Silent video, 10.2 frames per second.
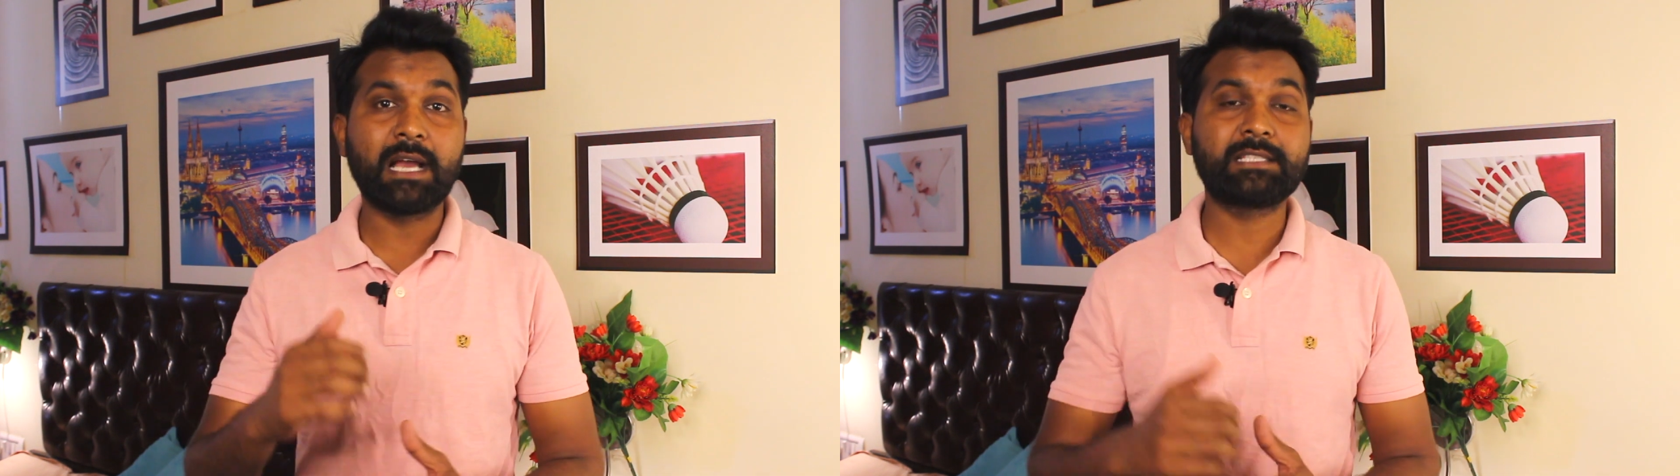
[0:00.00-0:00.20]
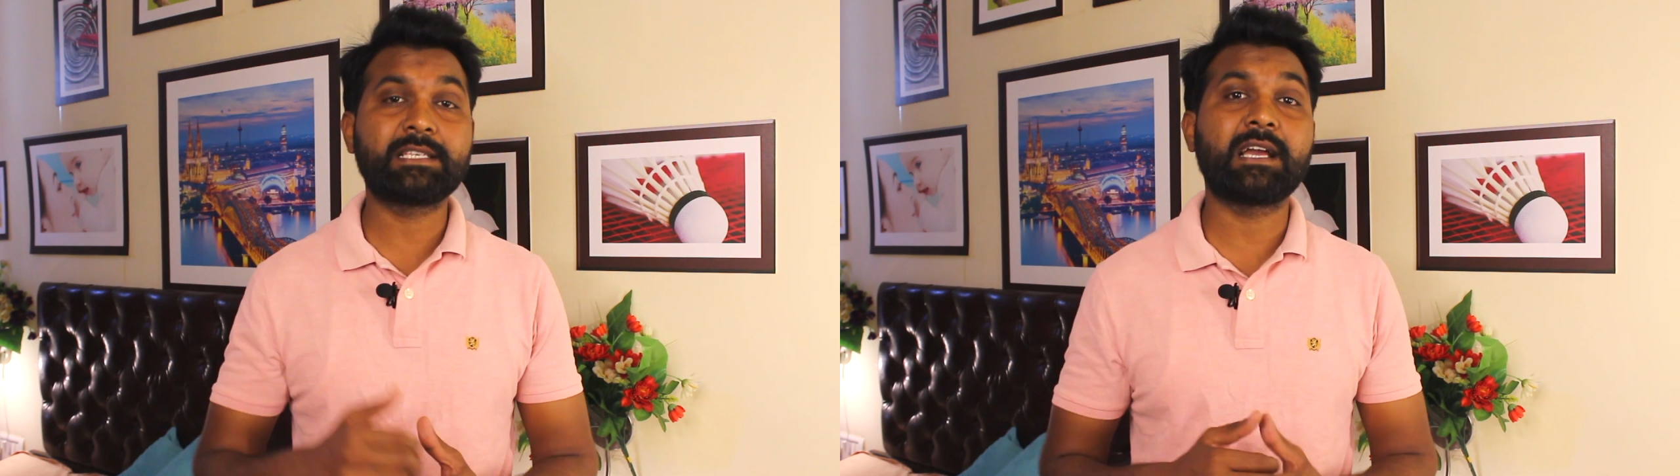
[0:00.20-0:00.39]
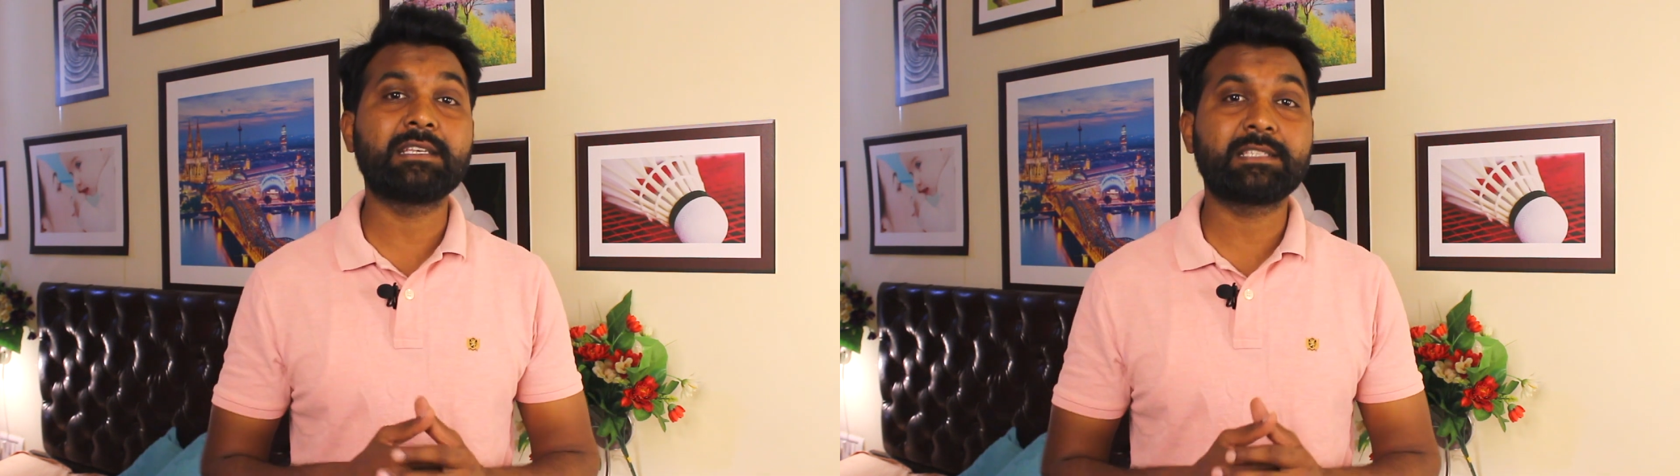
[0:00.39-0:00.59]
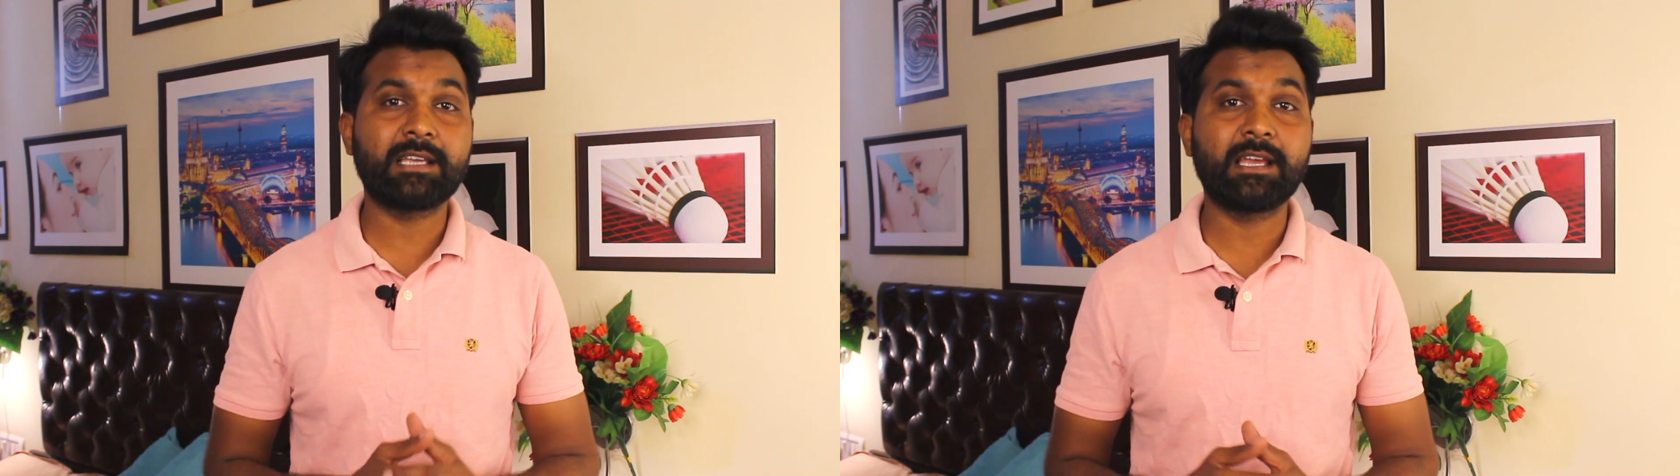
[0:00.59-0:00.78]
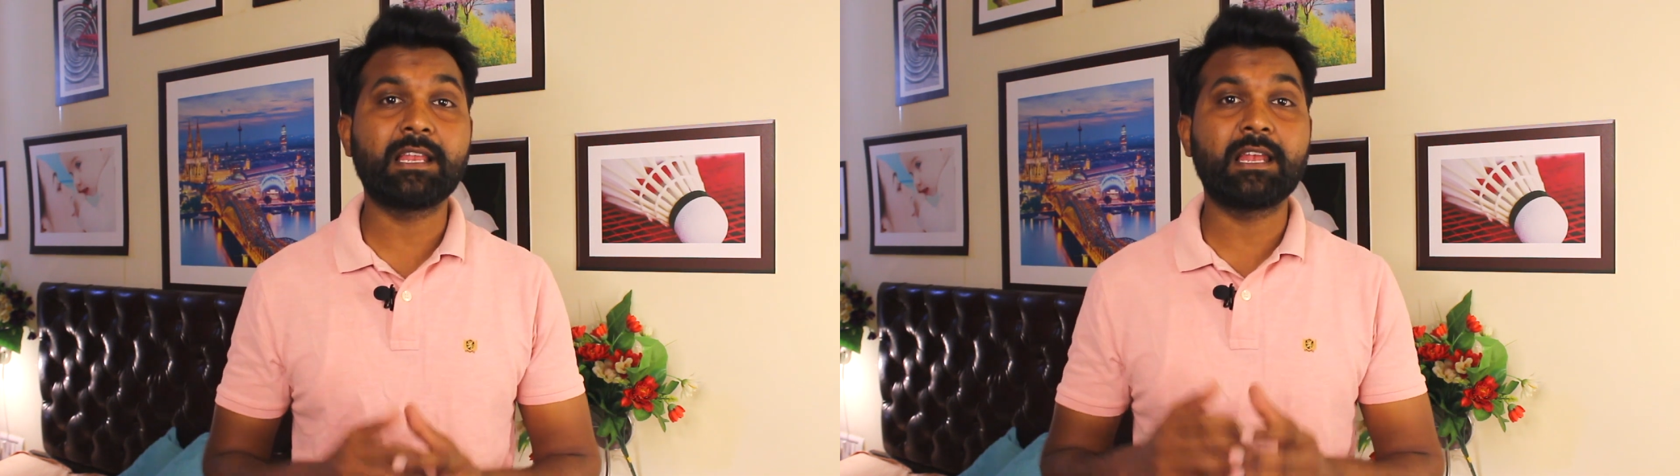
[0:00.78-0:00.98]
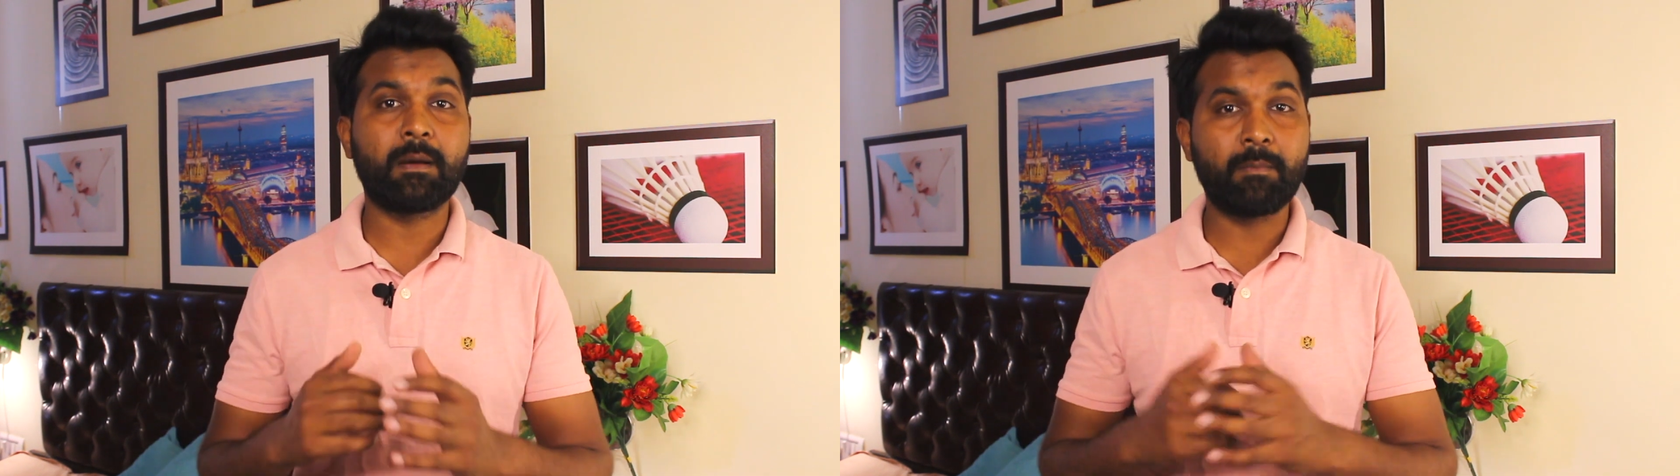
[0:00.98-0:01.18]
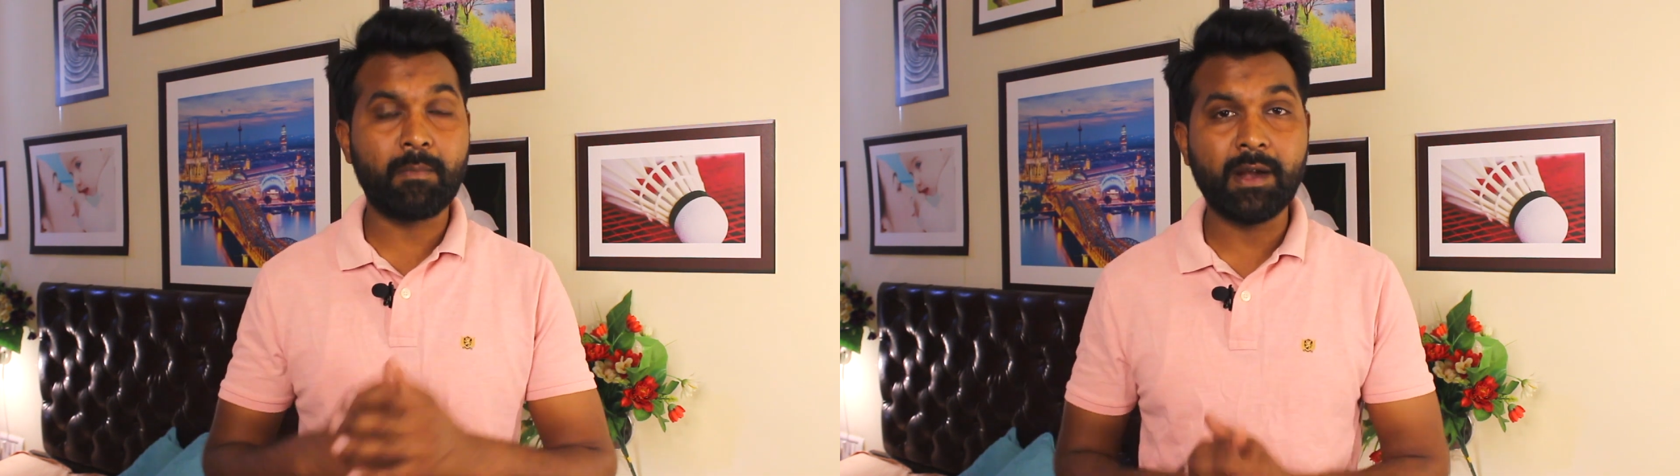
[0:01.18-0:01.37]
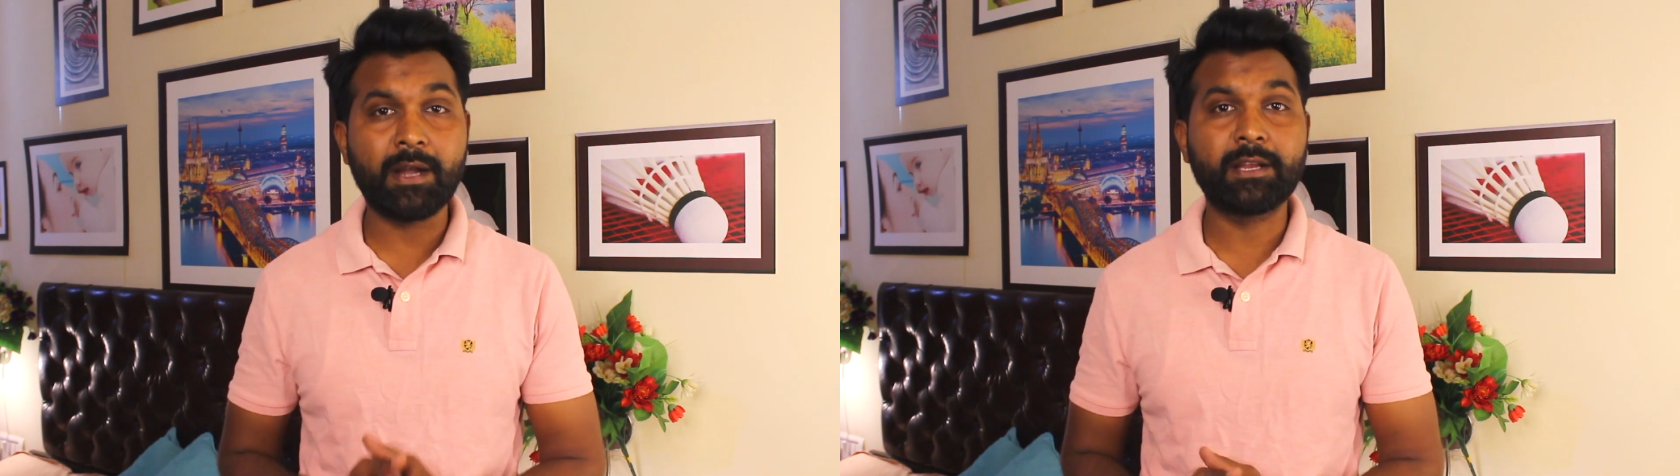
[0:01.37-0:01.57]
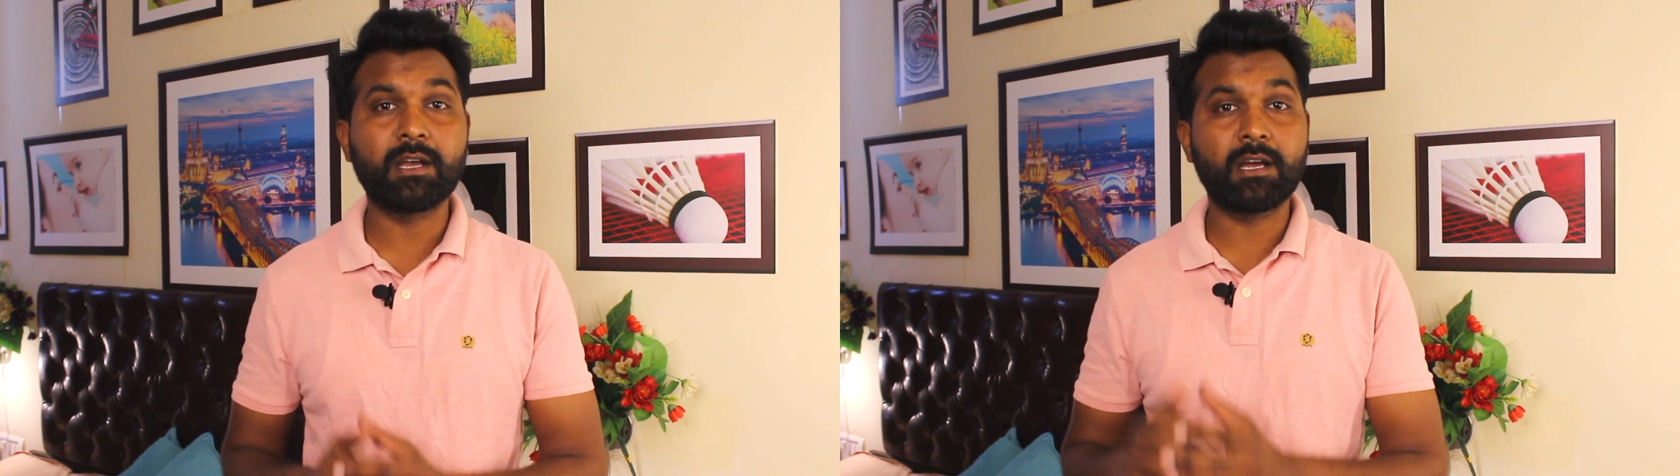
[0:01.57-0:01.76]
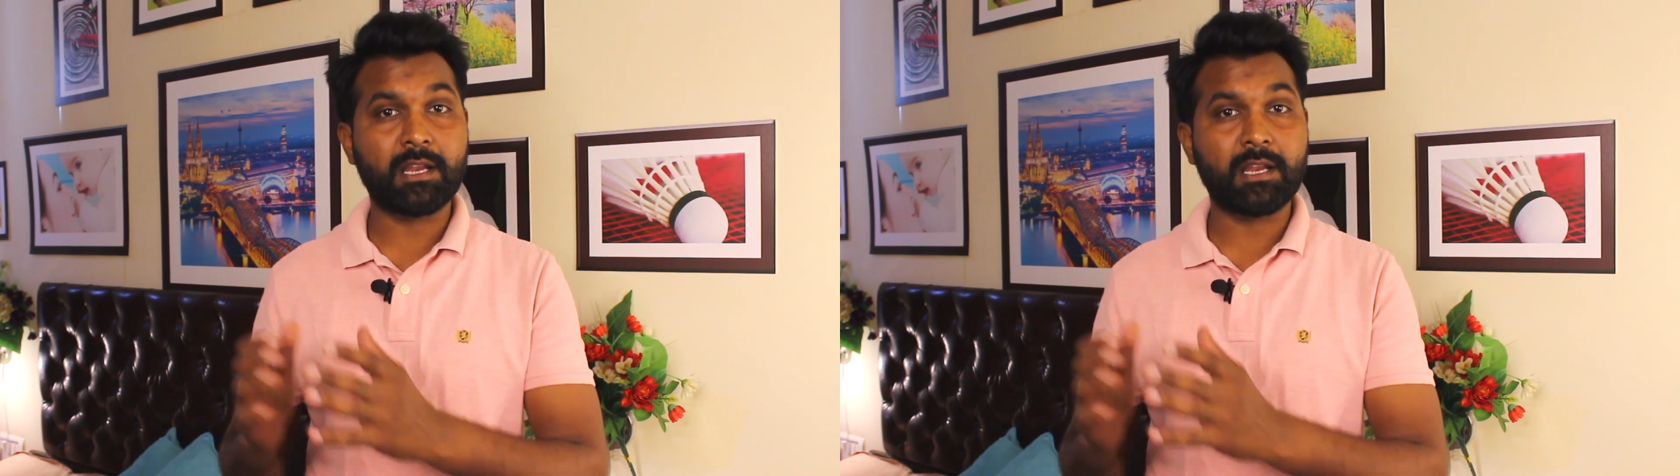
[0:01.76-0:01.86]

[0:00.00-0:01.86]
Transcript: आई सी आई सी आई लम्बर्ट